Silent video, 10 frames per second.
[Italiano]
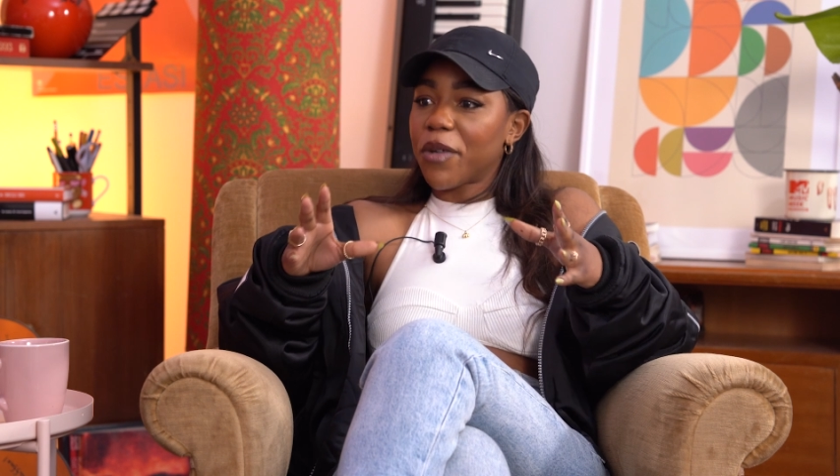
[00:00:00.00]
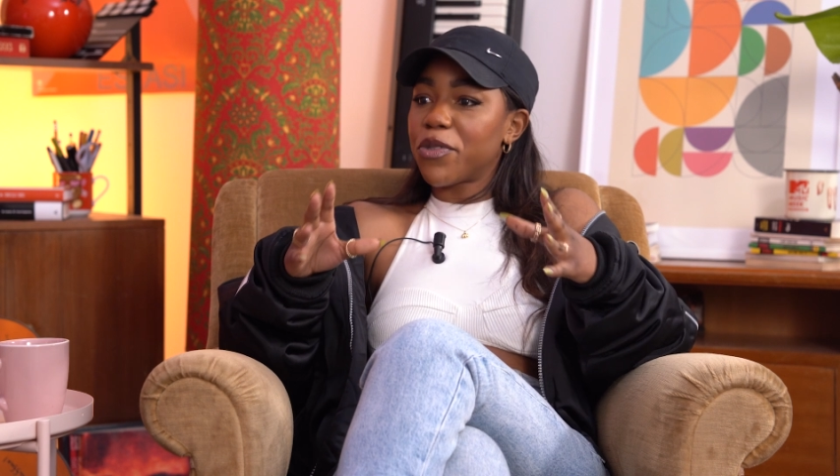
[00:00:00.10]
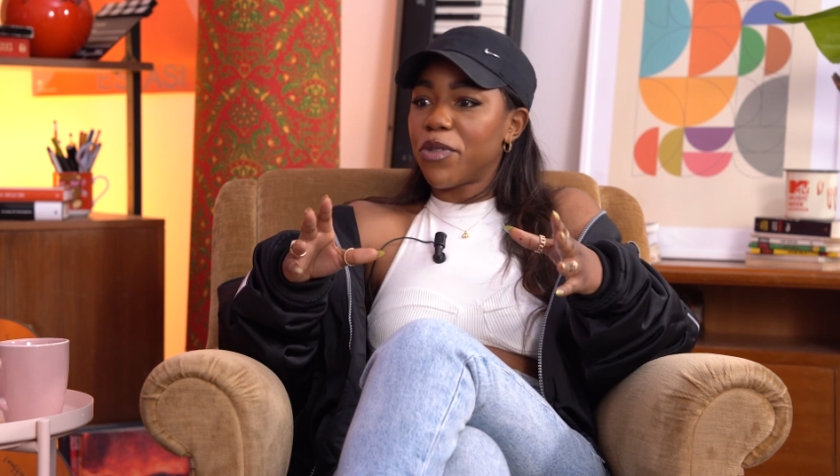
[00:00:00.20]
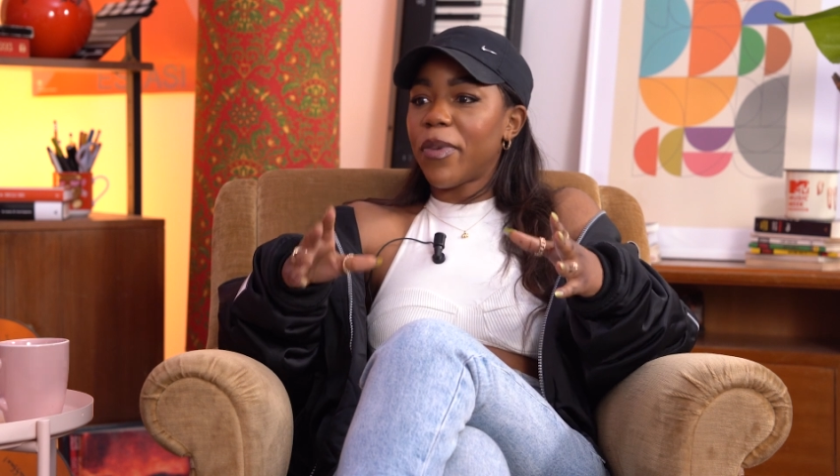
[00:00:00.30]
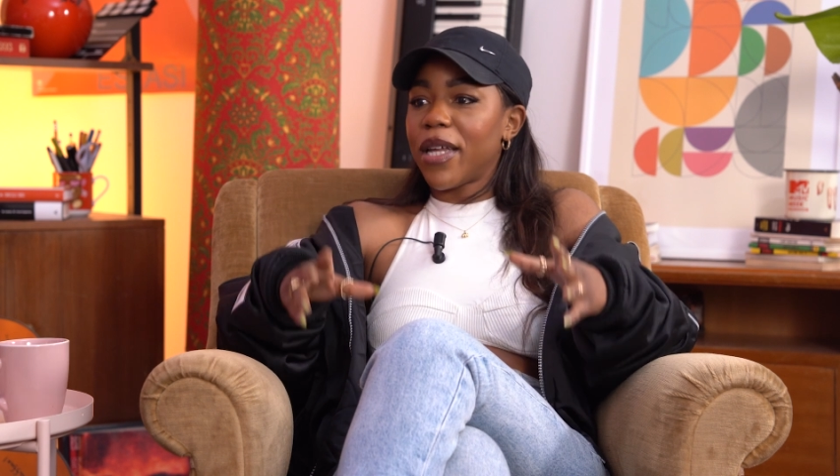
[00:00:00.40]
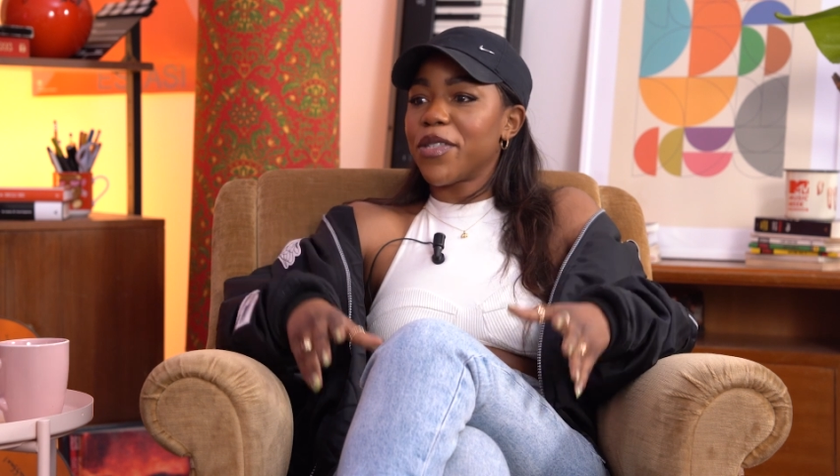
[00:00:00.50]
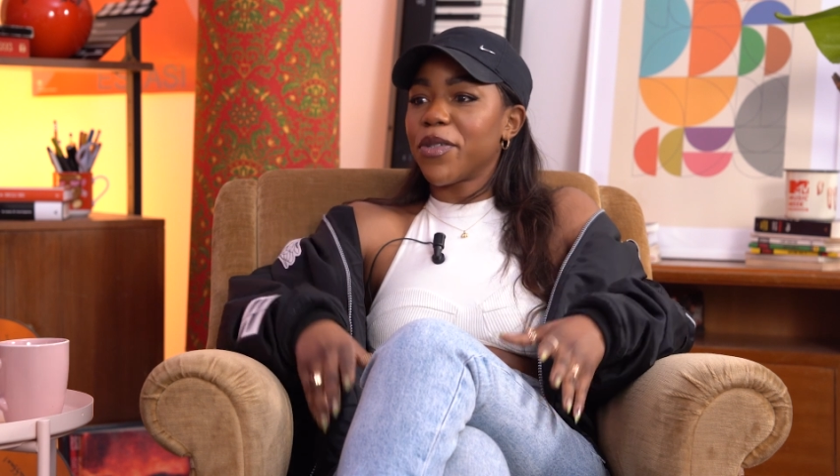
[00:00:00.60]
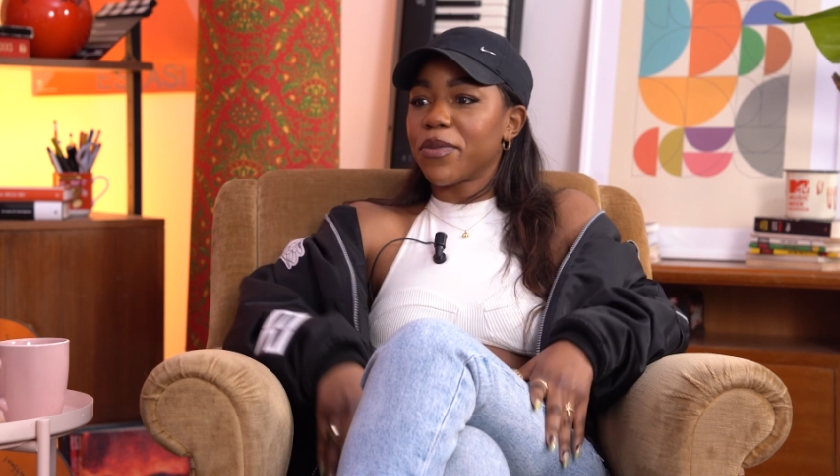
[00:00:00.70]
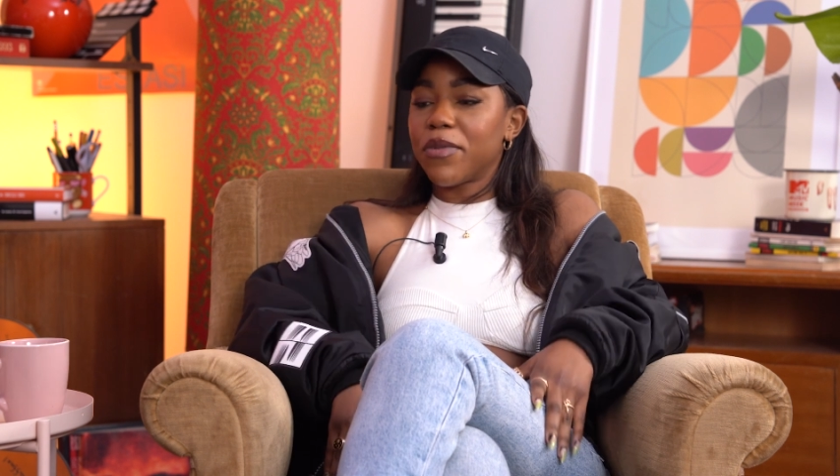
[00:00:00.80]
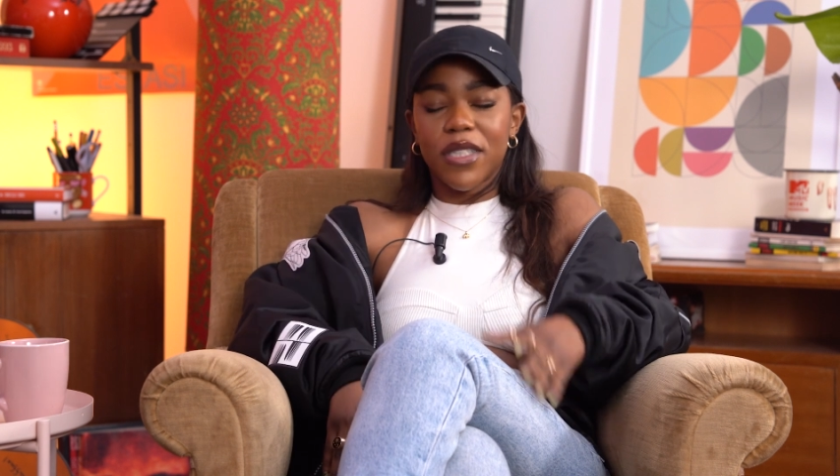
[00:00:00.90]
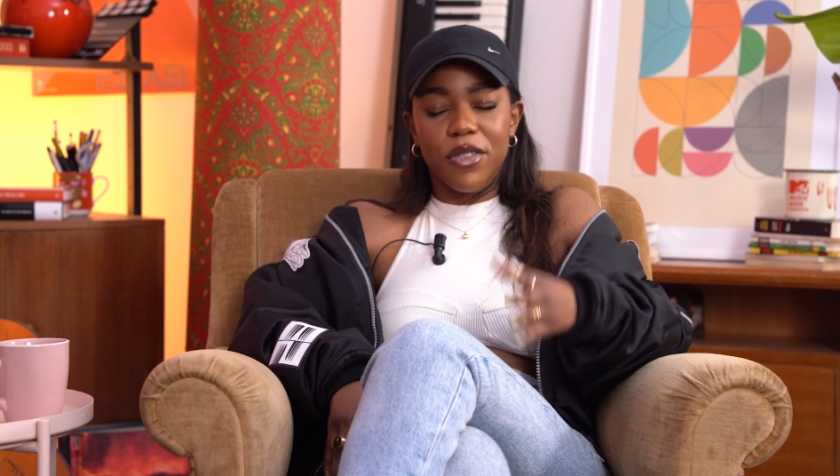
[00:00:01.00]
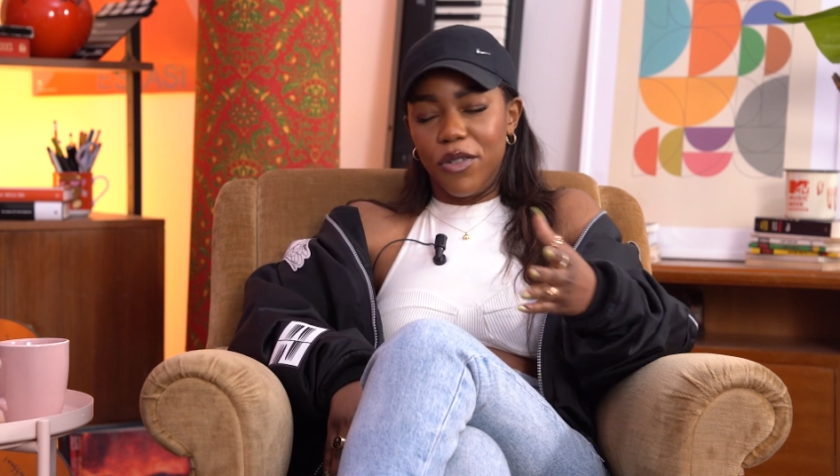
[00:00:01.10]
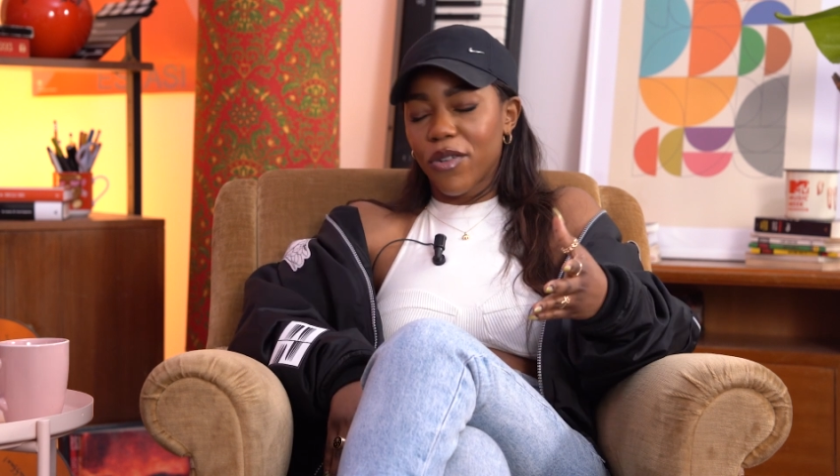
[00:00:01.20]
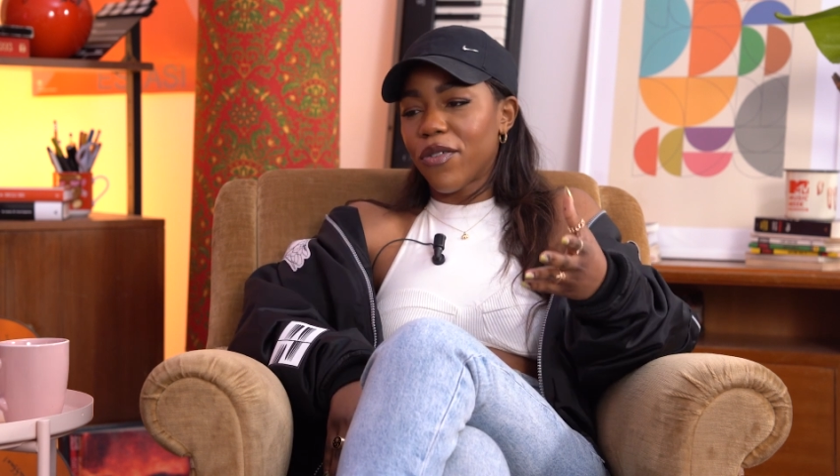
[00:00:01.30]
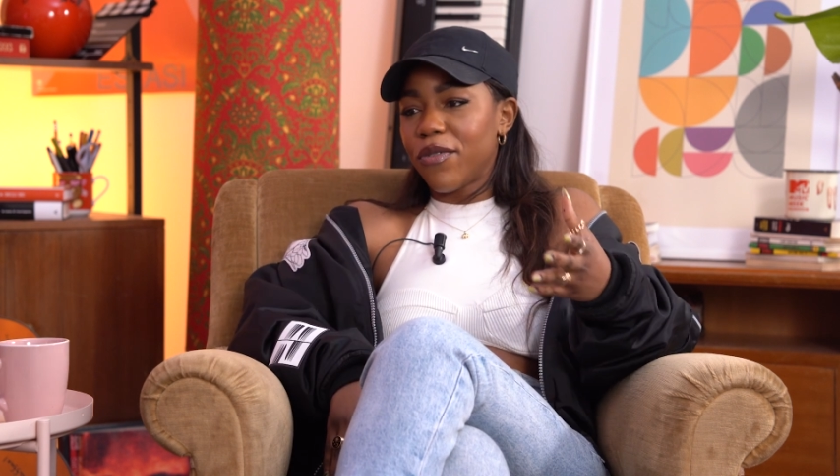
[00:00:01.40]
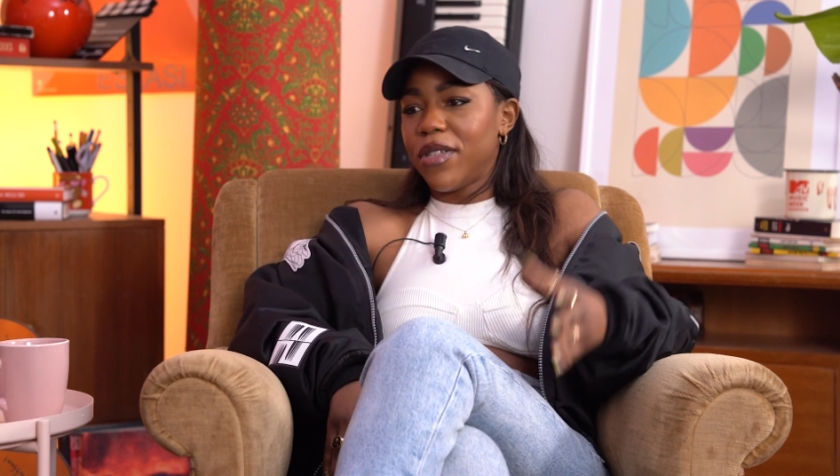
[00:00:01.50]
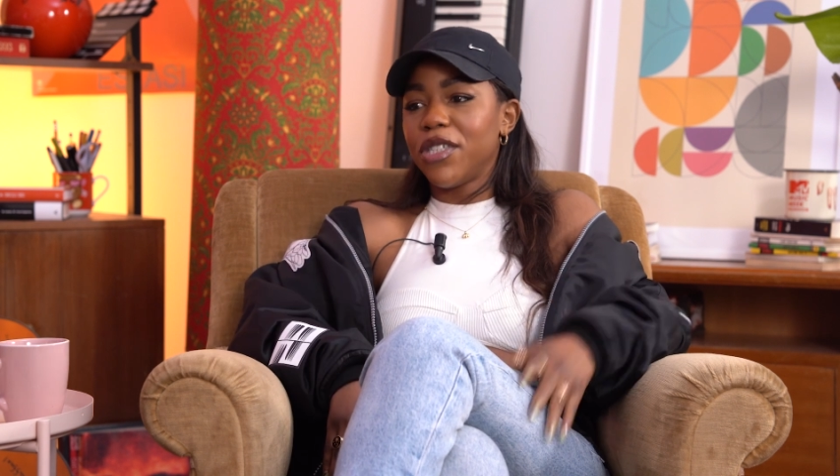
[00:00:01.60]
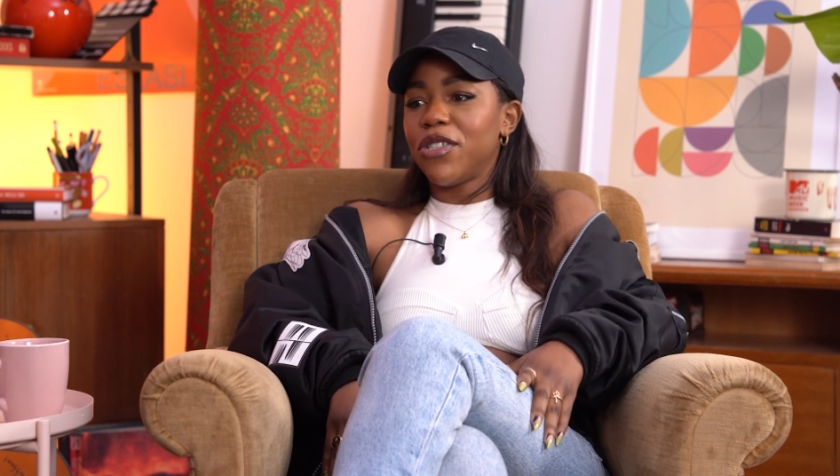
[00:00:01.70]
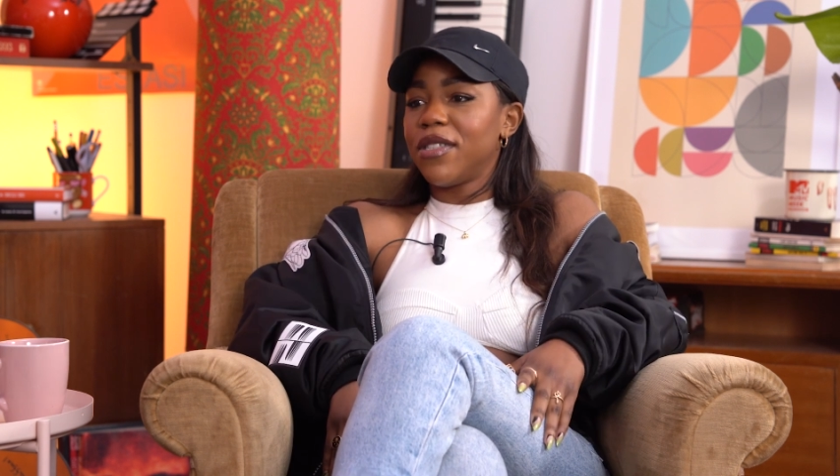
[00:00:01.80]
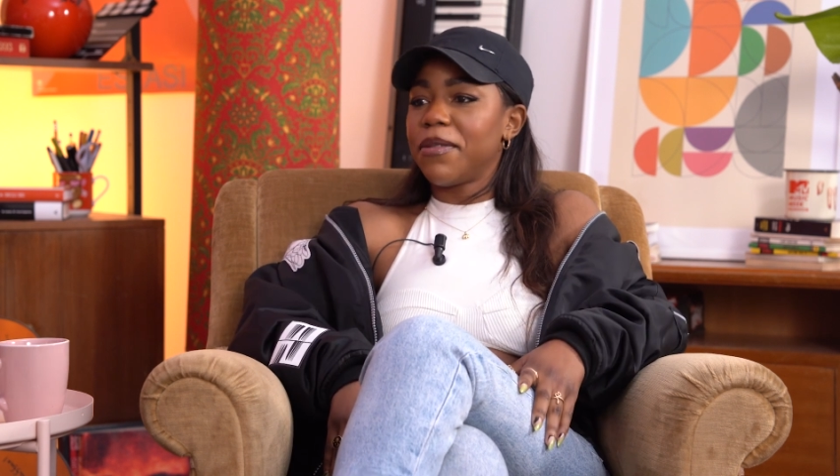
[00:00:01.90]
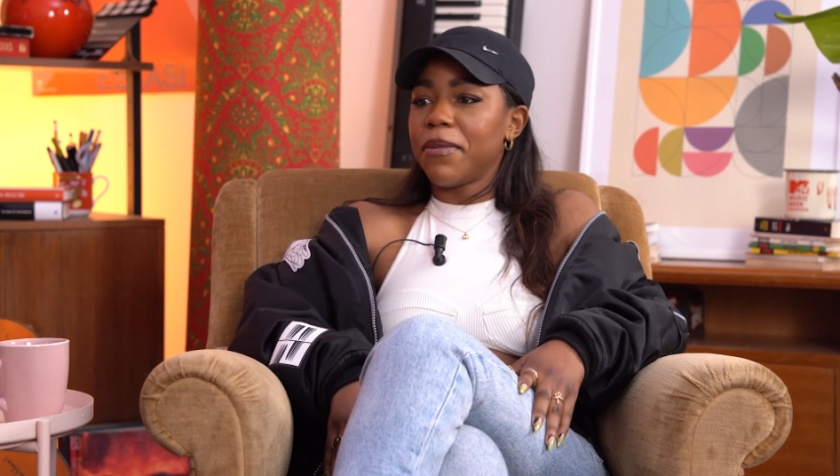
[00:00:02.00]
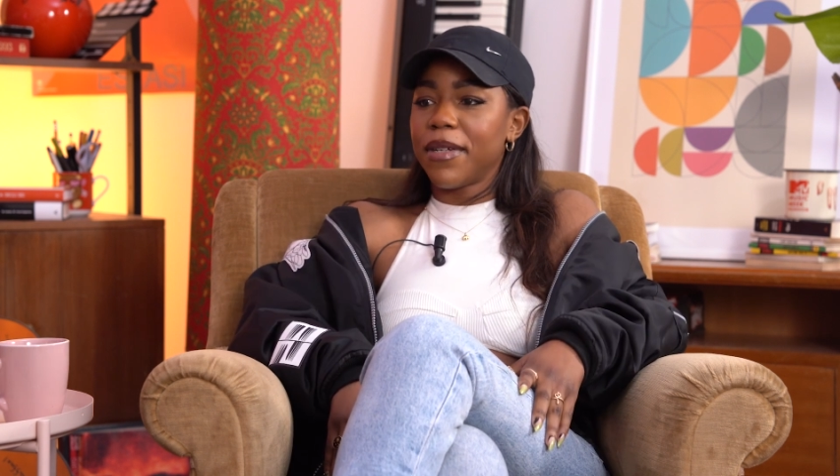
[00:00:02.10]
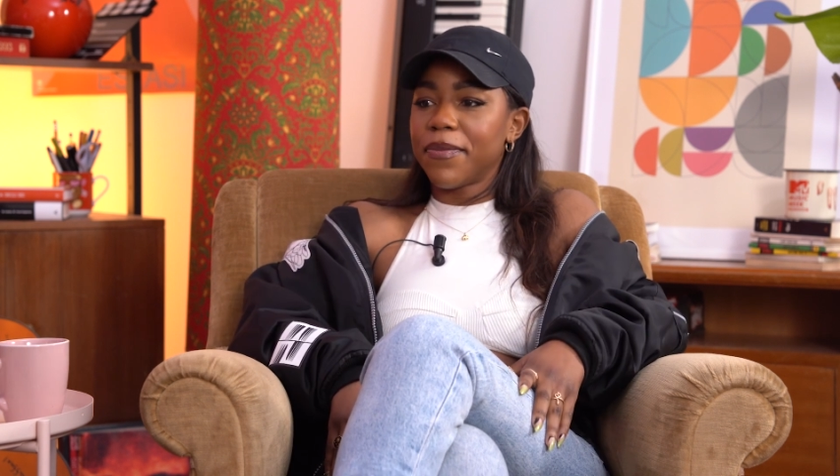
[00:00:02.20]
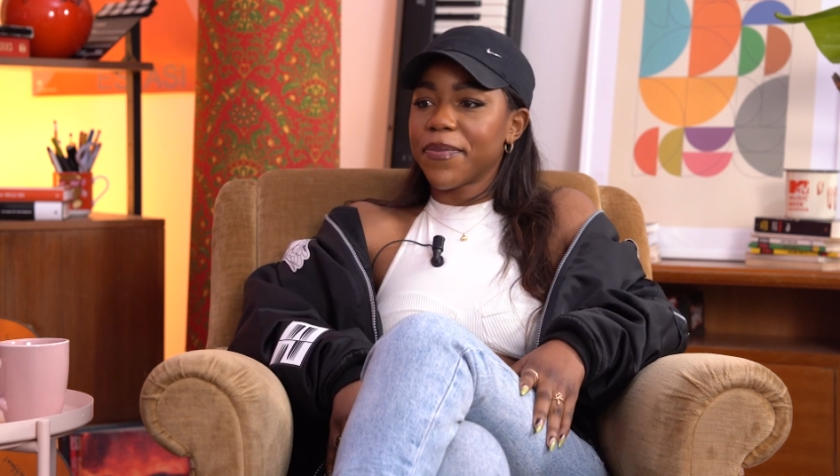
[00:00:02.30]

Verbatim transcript: a questo pezzo, quindi sono felicissima.